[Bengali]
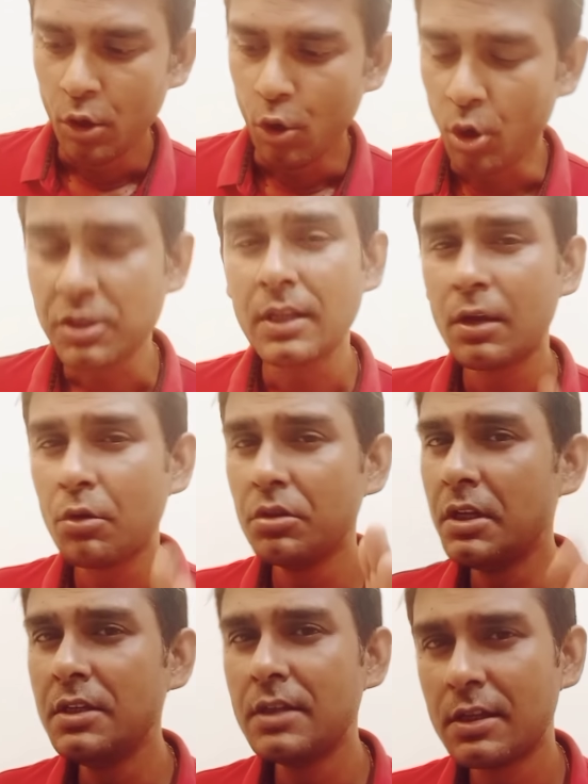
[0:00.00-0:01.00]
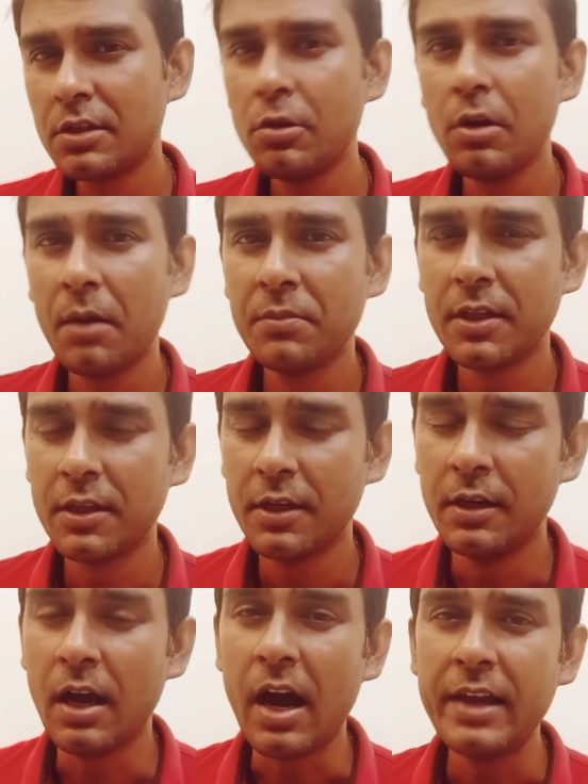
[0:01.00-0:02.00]
অসাধারণ দিন যাচ্ছিল আপনাদের
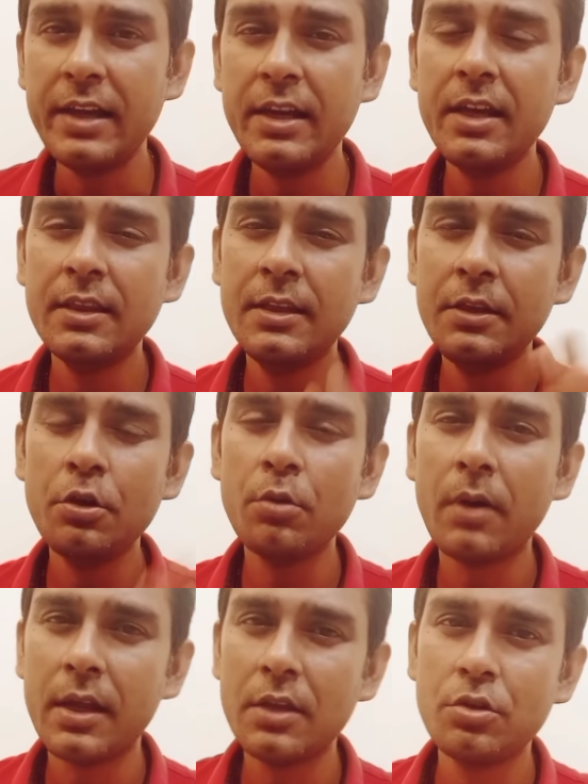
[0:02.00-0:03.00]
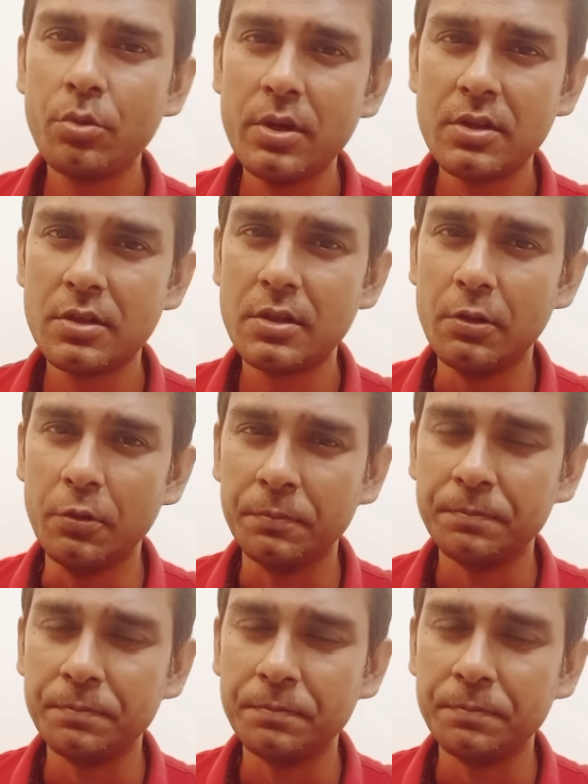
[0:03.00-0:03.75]
আই লিগ দ্বিতীয়বারের জন্য এসছিল